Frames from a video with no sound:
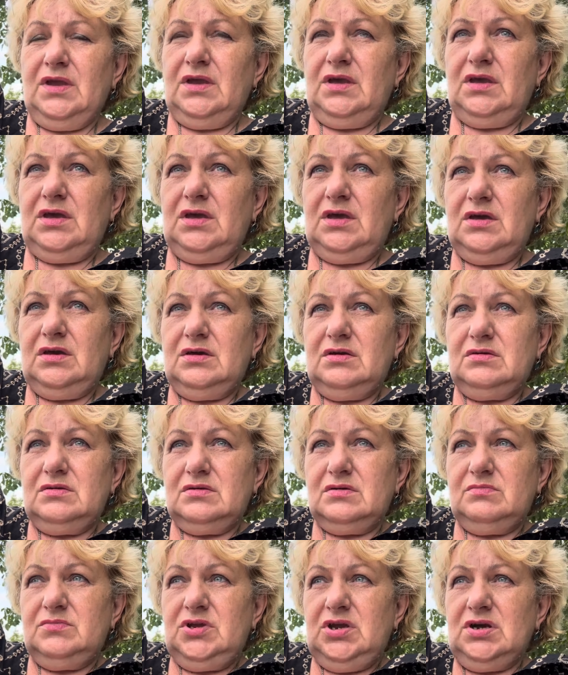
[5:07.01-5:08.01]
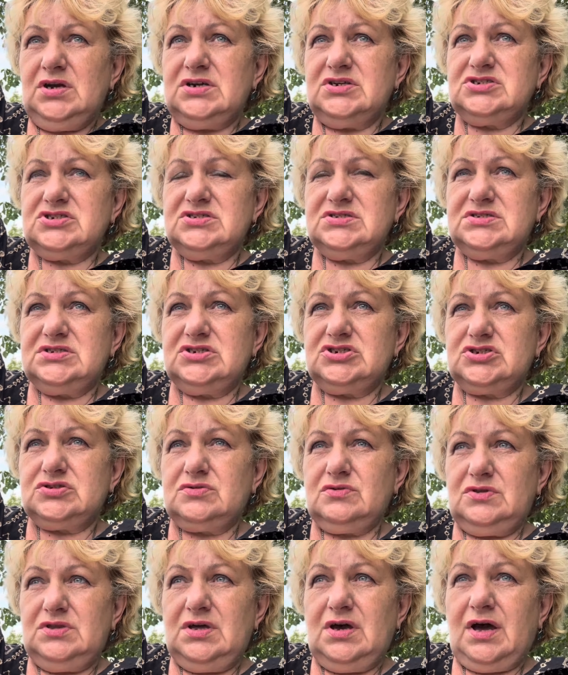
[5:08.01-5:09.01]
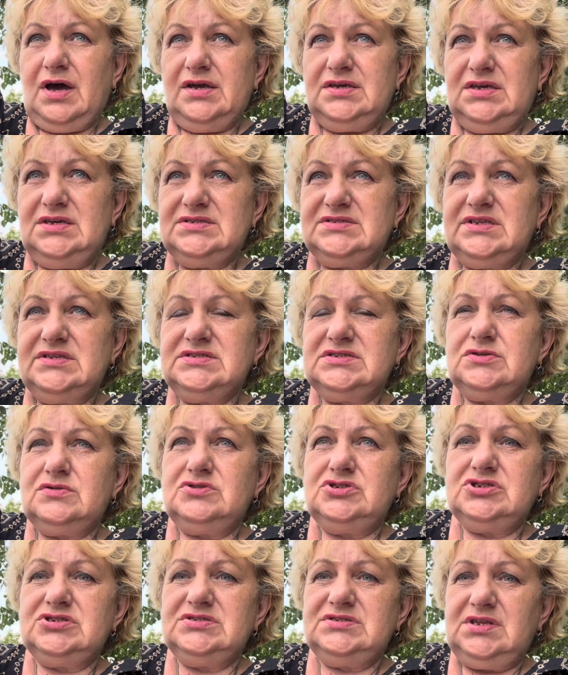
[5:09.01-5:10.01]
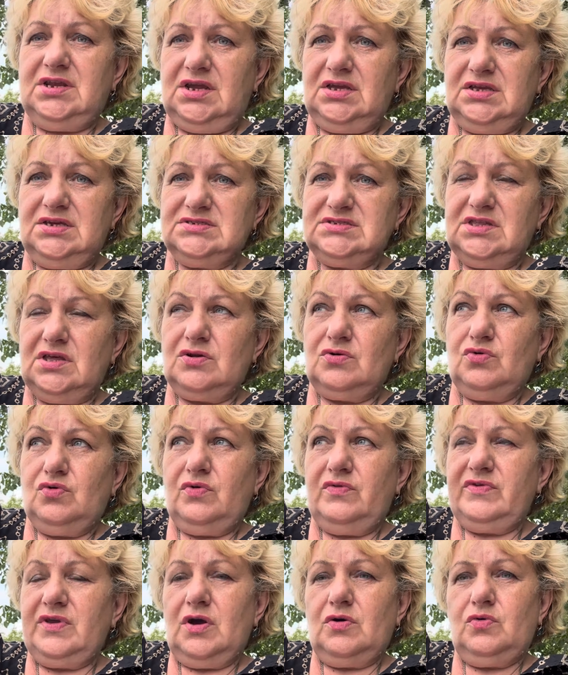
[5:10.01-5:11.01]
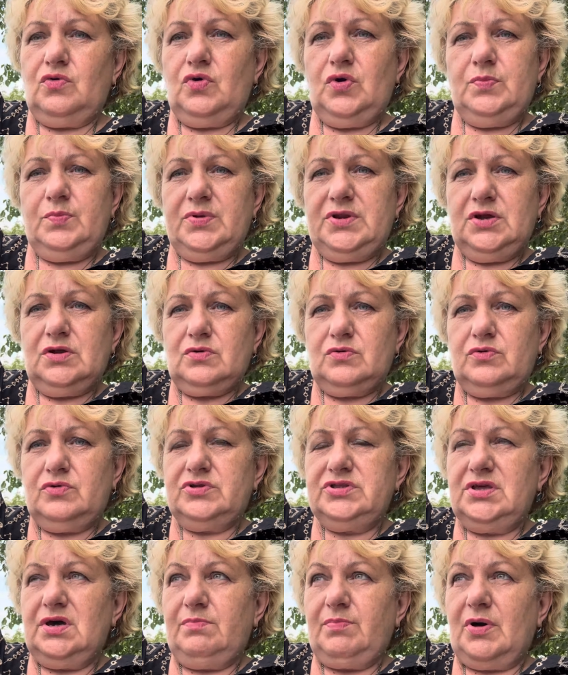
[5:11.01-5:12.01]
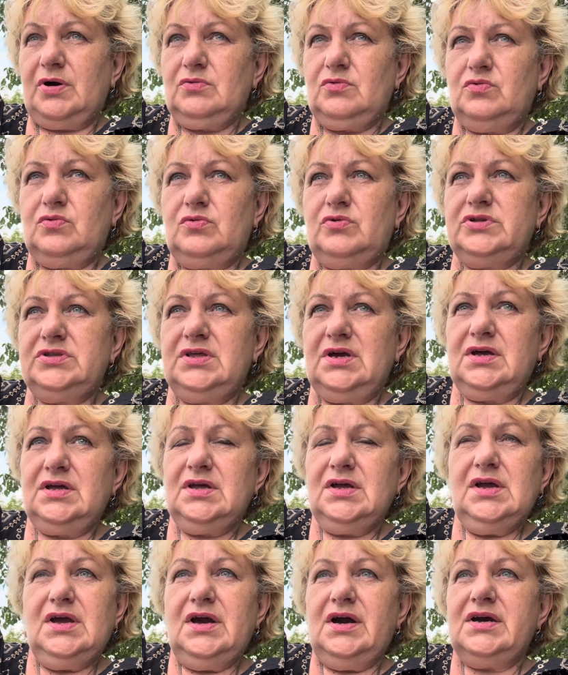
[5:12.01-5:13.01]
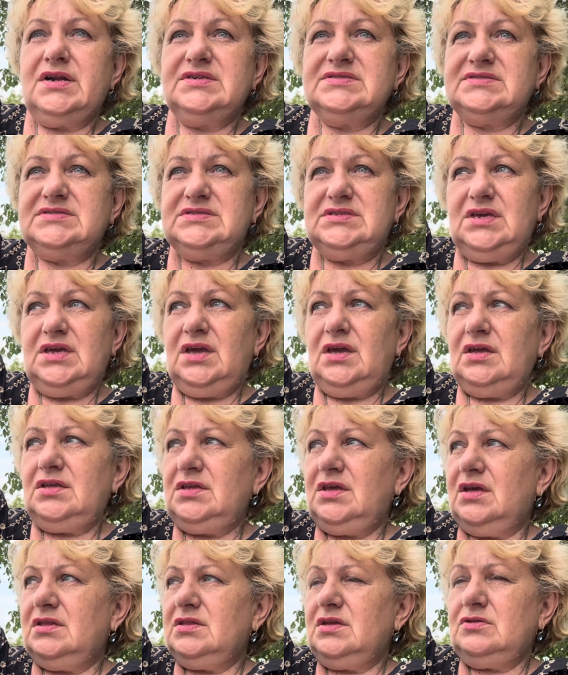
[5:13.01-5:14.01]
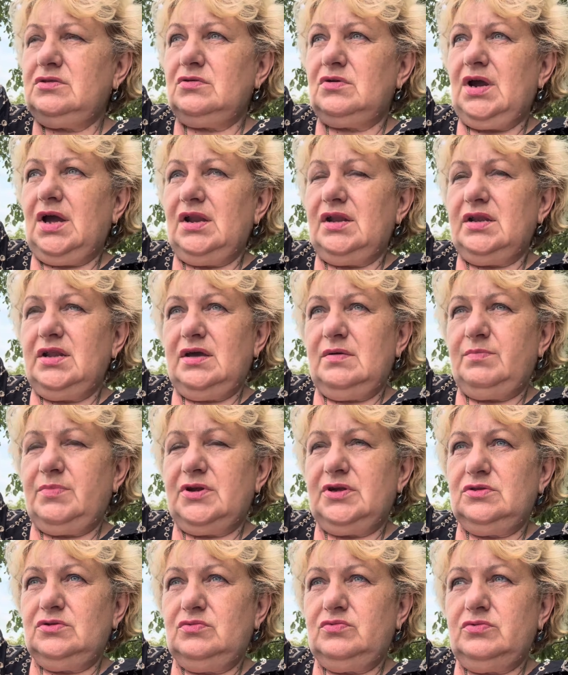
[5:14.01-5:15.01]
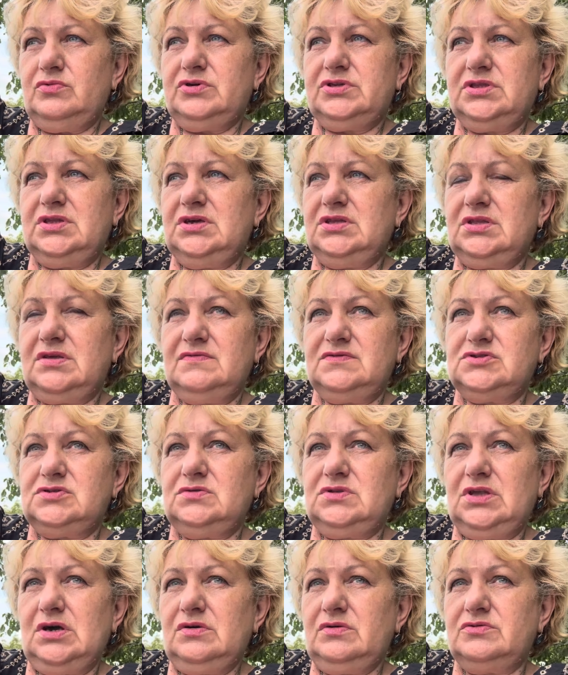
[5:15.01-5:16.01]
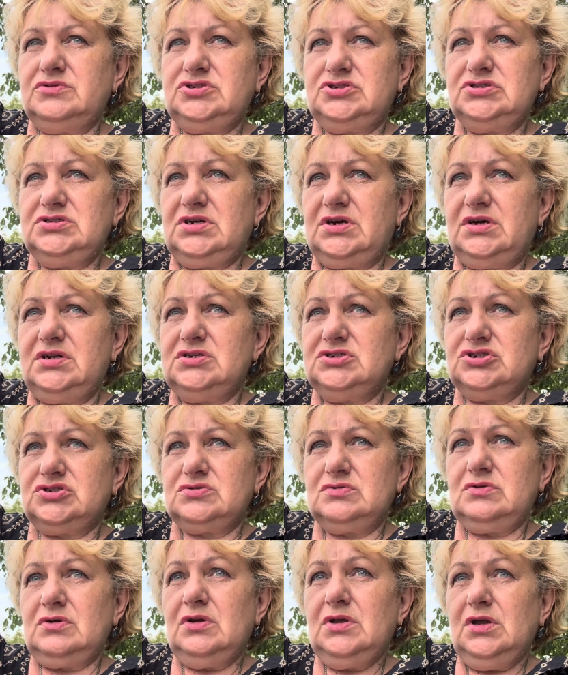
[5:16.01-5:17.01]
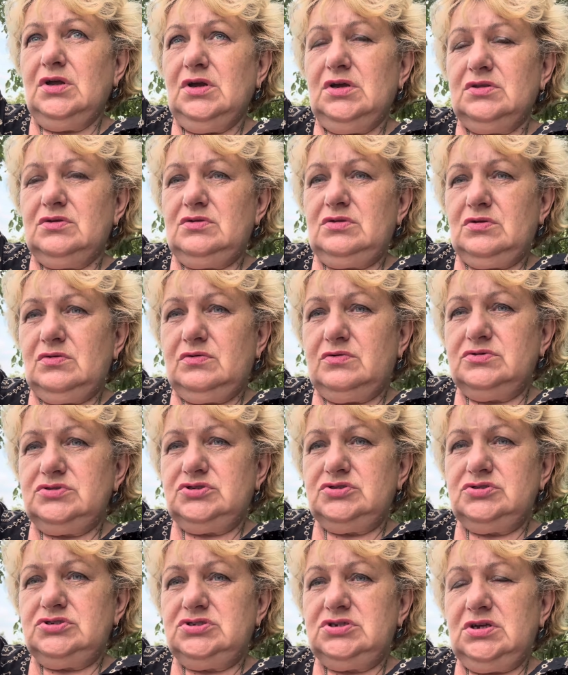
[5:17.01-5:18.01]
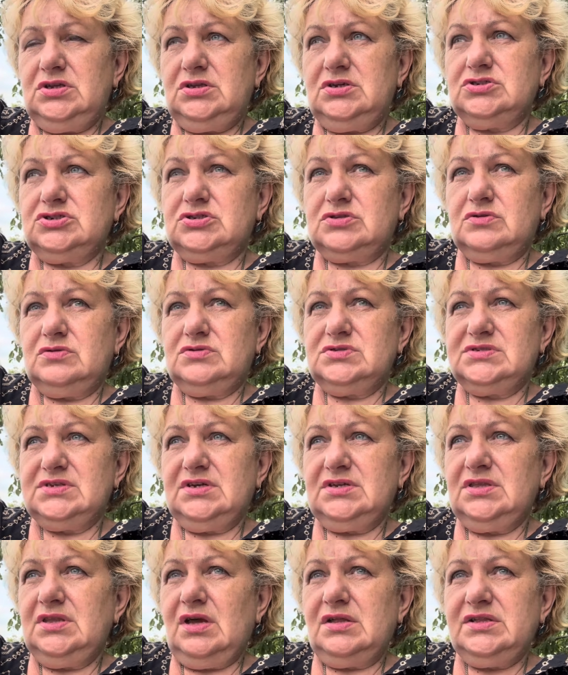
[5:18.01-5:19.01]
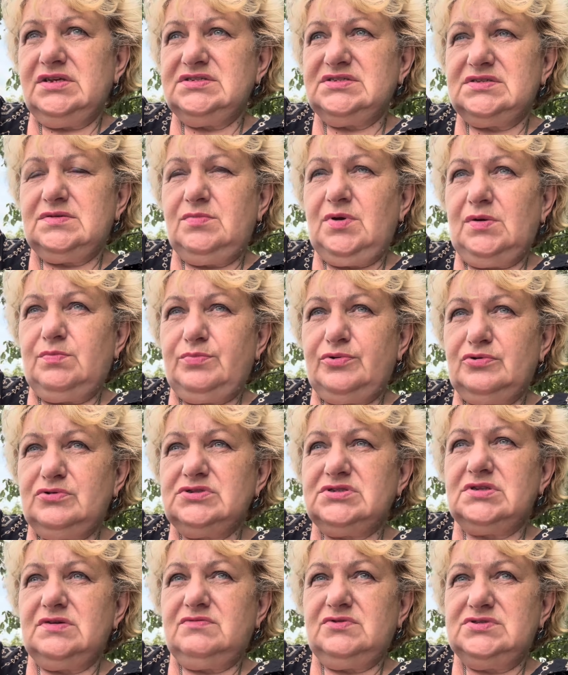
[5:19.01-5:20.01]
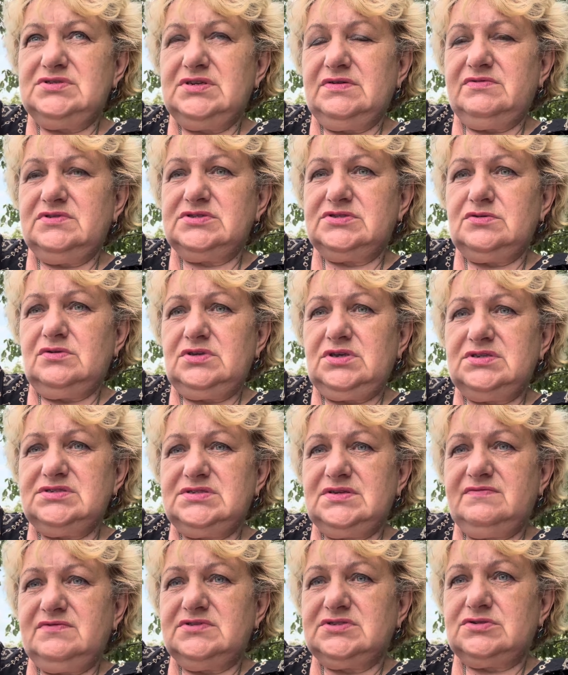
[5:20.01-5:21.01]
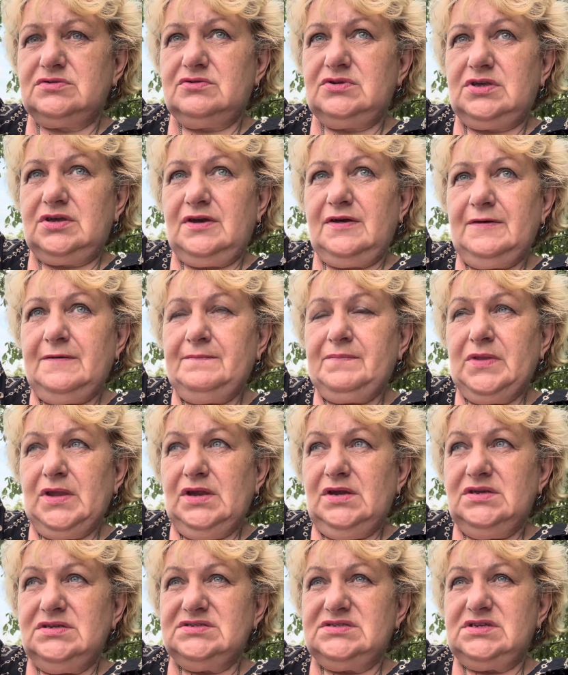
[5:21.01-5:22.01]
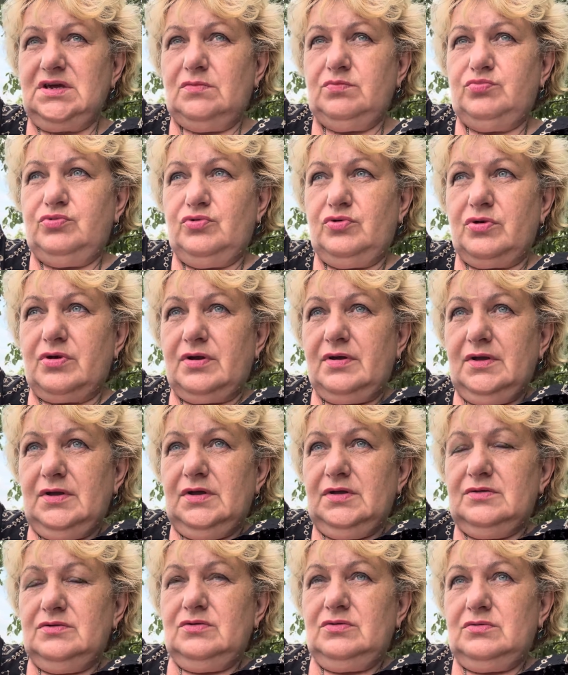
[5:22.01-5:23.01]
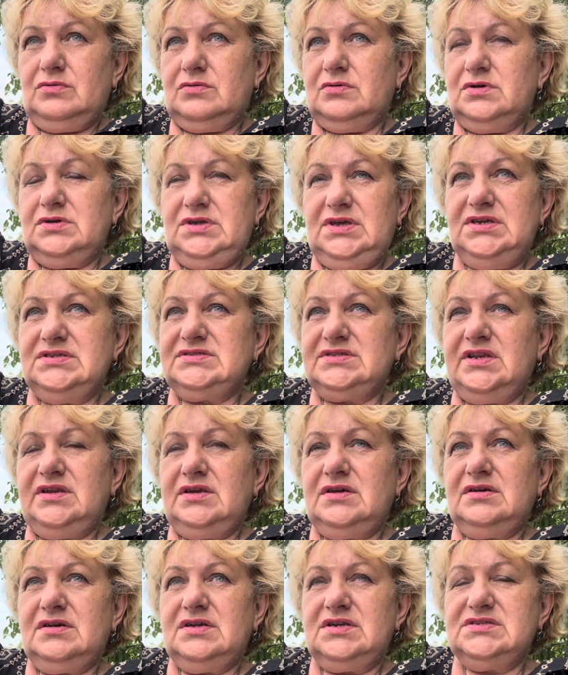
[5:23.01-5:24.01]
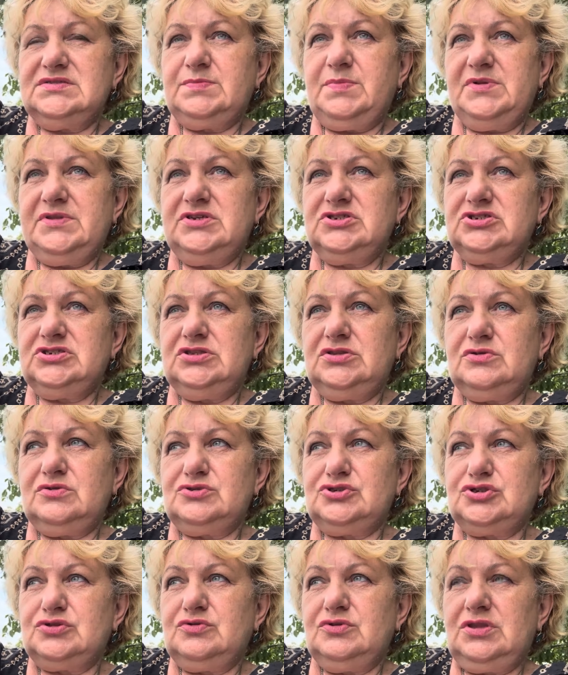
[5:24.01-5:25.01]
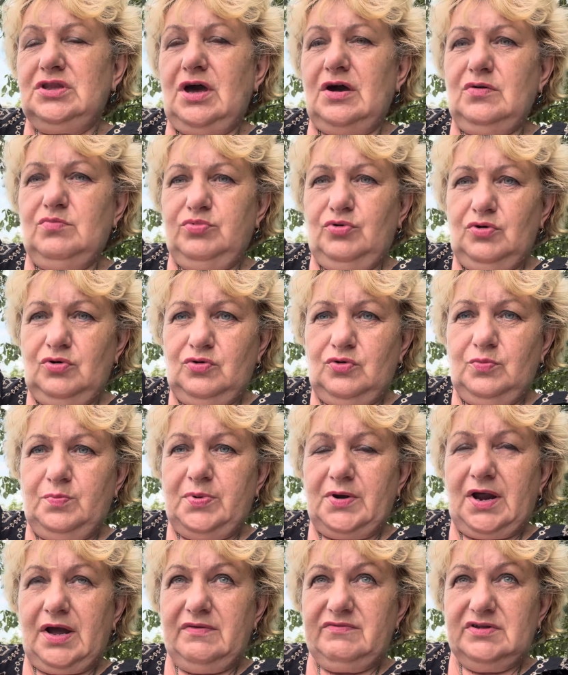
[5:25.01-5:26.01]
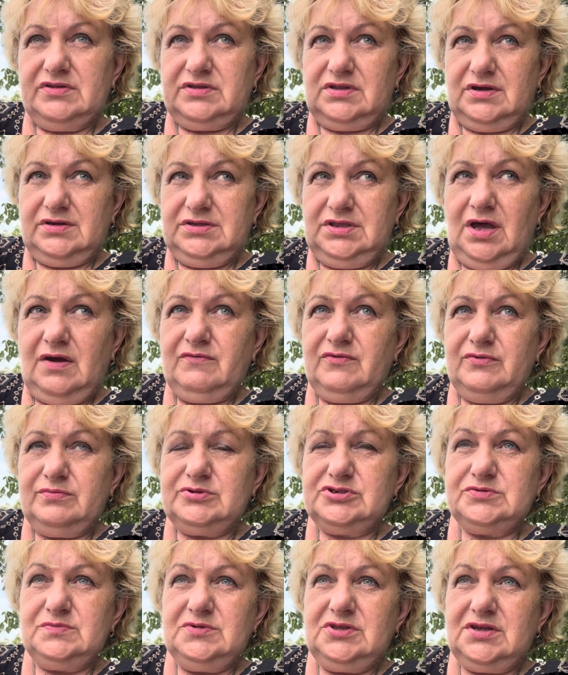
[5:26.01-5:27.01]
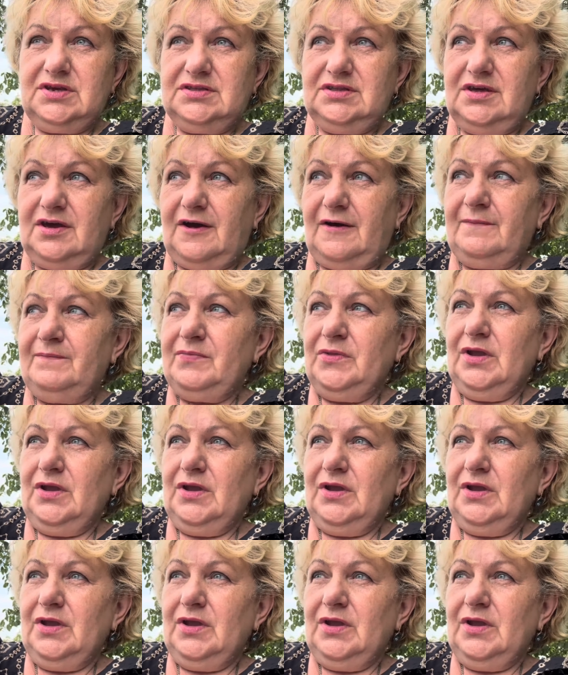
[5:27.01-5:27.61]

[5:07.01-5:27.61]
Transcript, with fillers: И мне кажется, что да, если с точки зрения здоровья, ой, природа, погода, растения, натуральные продукты, это все так очень хорошо. Но такое ощущение, что загнала себя просто вот за высокий, за высокий забор. Ну, если расположить то, что так Бог управил, тогда, в общем-то, да.